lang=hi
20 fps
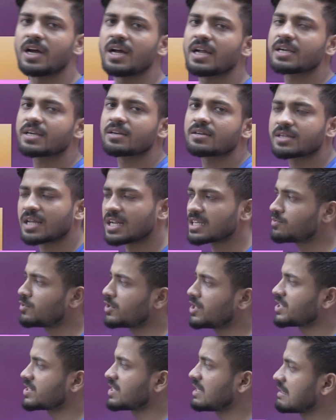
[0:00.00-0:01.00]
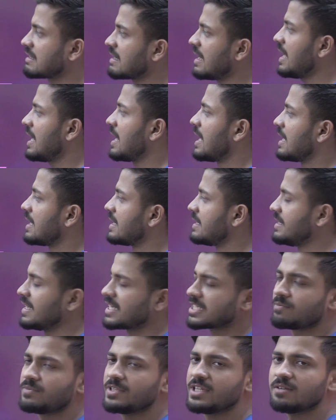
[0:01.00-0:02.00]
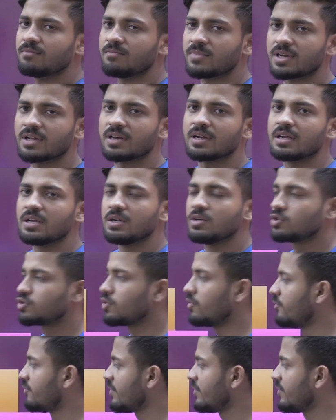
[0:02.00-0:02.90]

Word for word: का ट्रांसपोर्टेशन का नेक्स्ट मीडियम बना सो so,